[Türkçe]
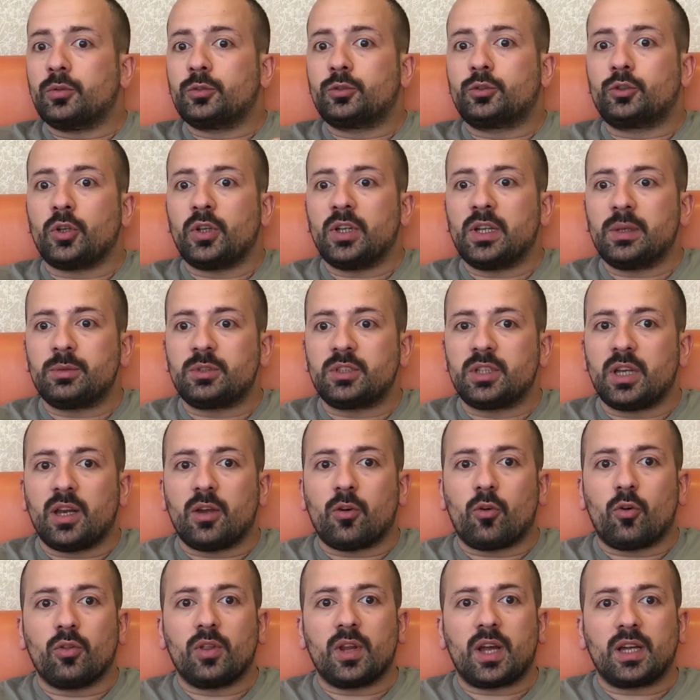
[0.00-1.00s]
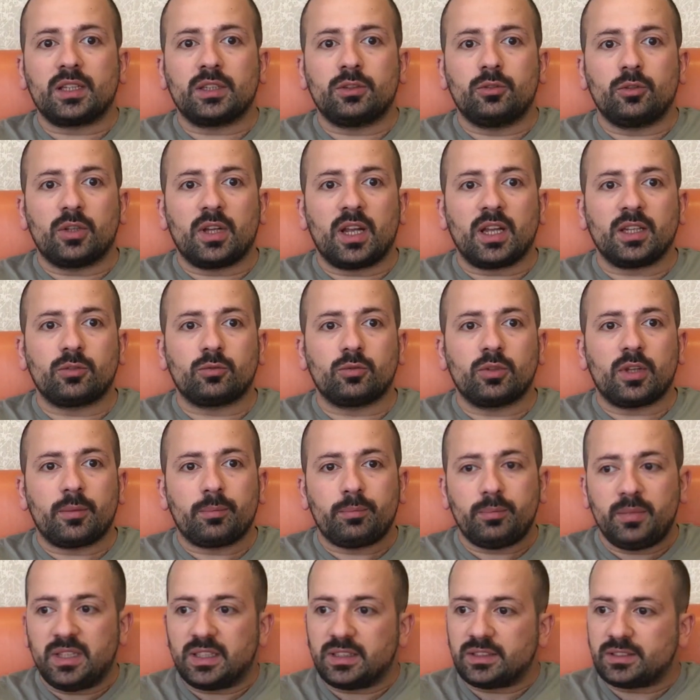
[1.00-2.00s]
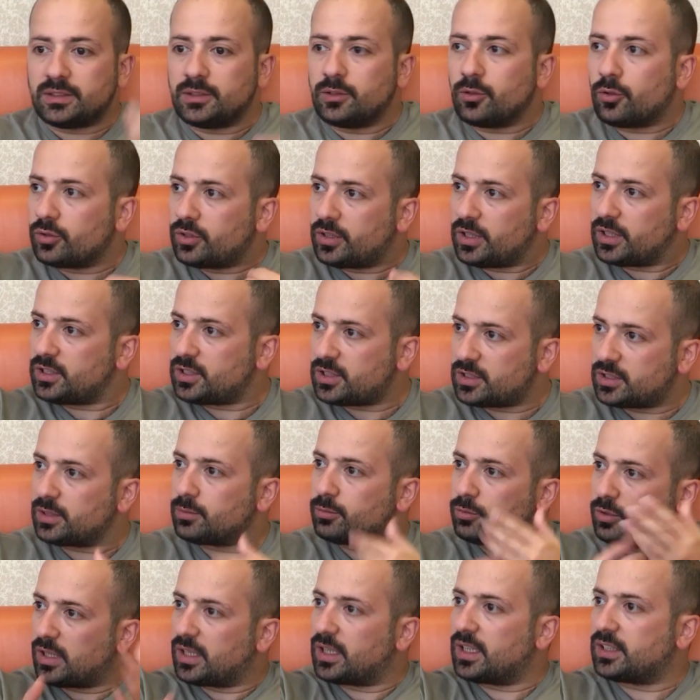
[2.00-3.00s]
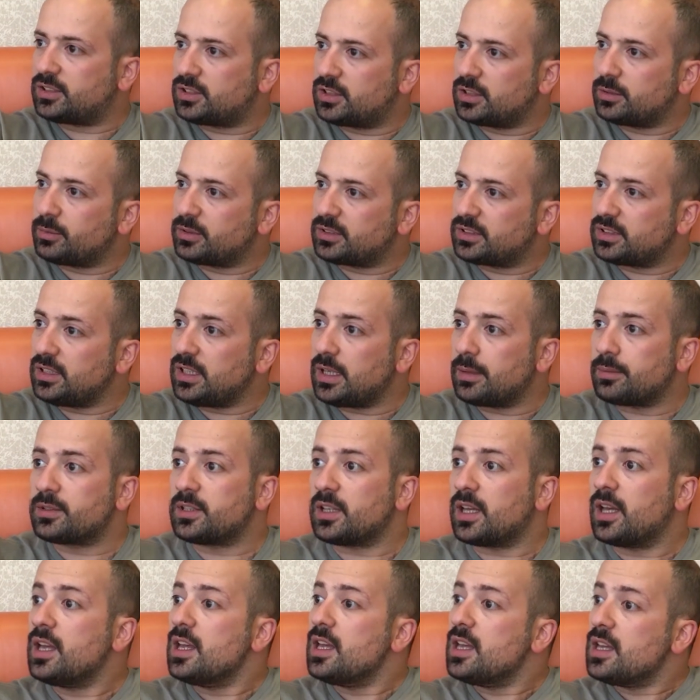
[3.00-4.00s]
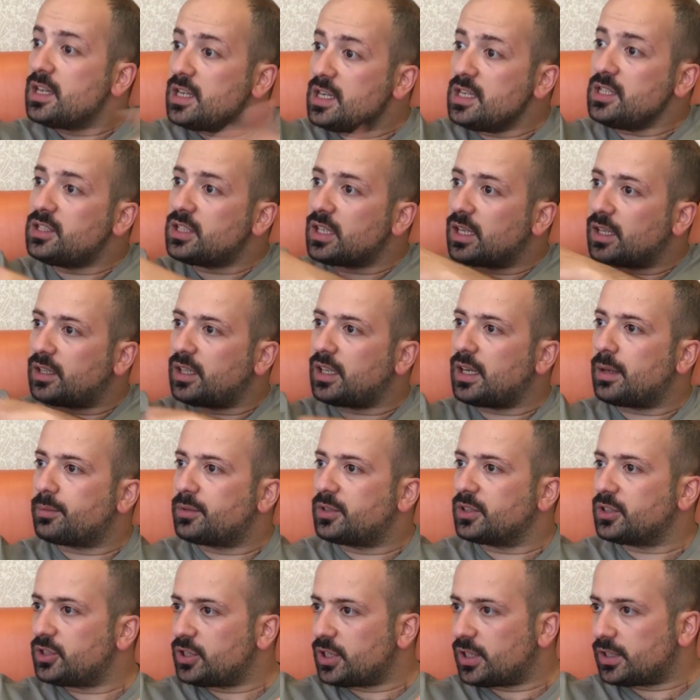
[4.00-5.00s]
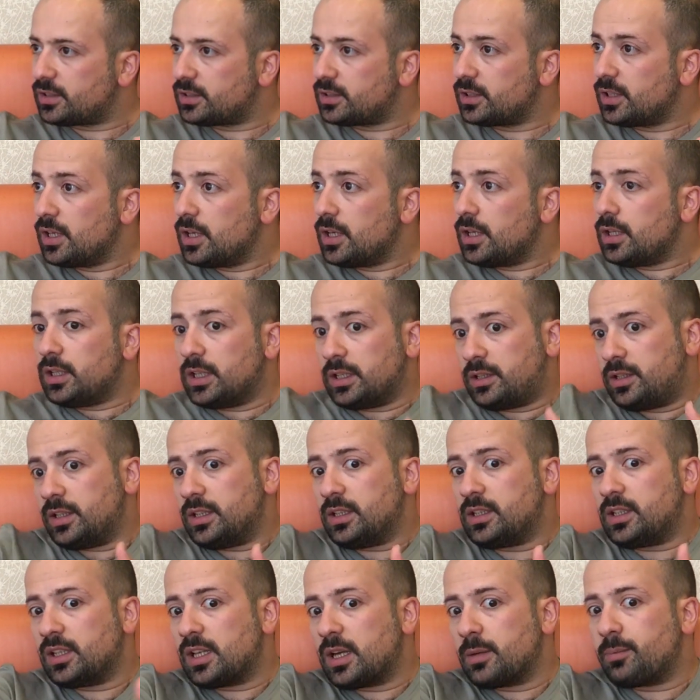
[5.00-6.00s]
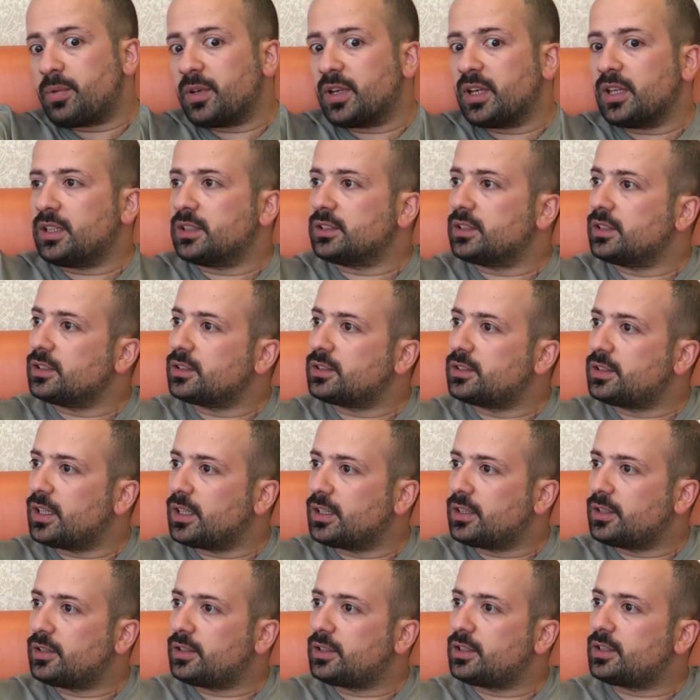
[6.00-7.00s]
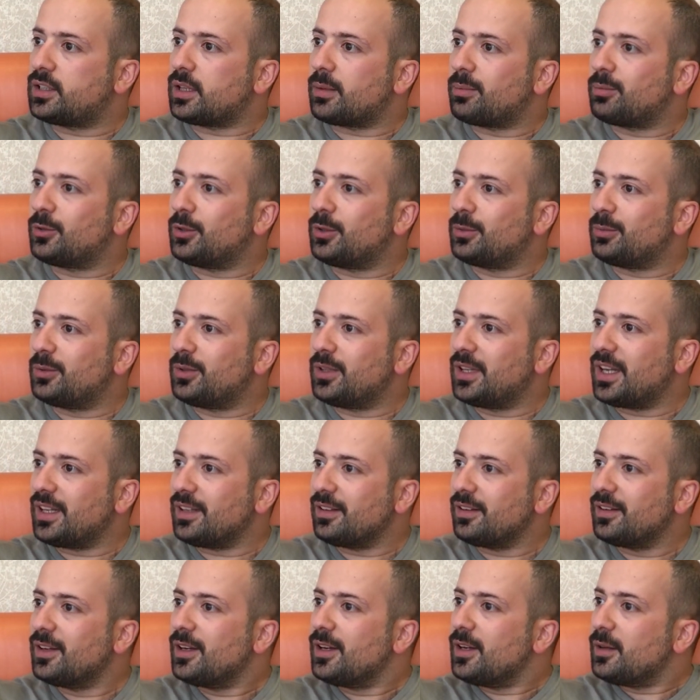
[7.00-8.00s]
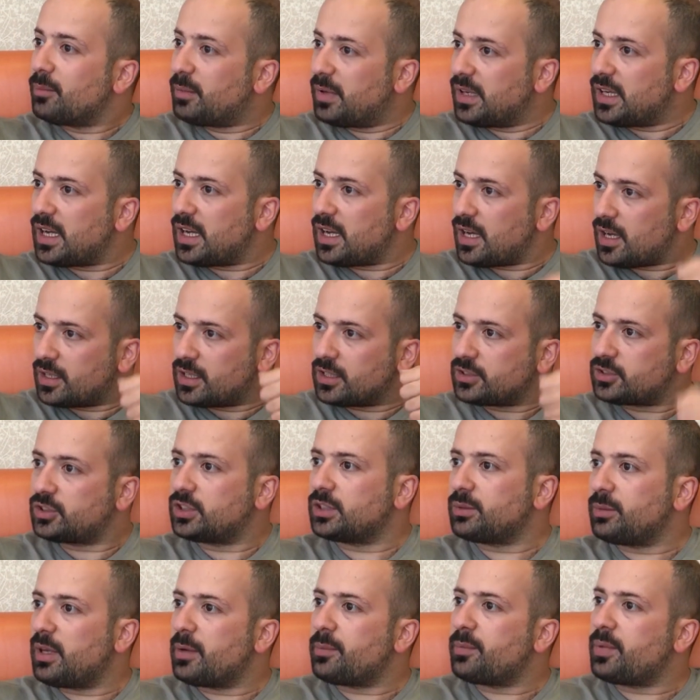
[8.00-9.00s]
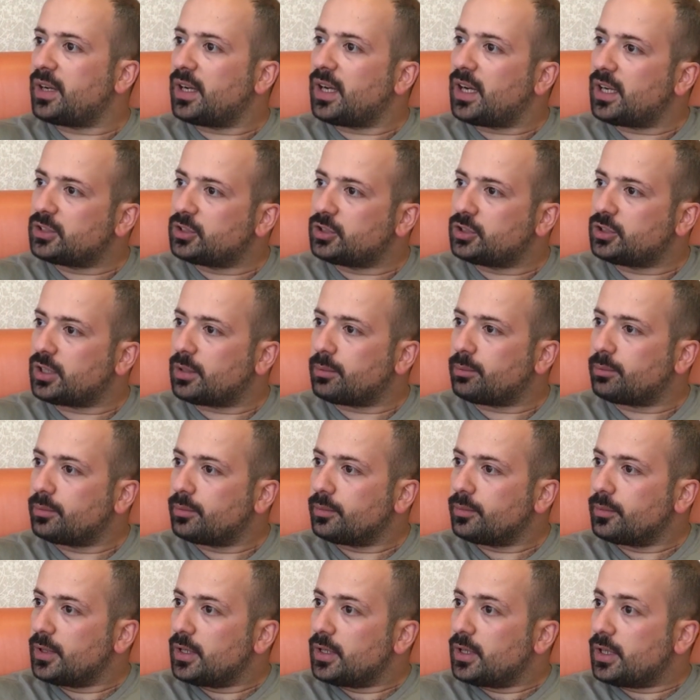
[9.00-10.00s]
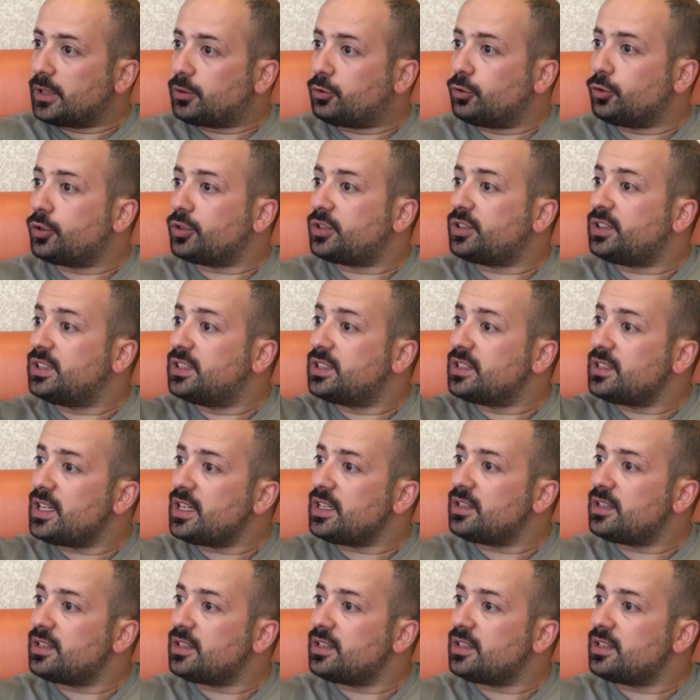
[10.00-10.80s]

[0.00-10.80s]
şöyle bir şey. Onlar da diyorlar ki ulan birisi de ortaya çıksa bunun araştırmasını yapsa. İnşallah da yaptıracağız. Yeteri Tabii. kadar para kazanırsak kitap kulübünden bayağı araştırmaya para harcayacağım. Ya ya e çünkü sizin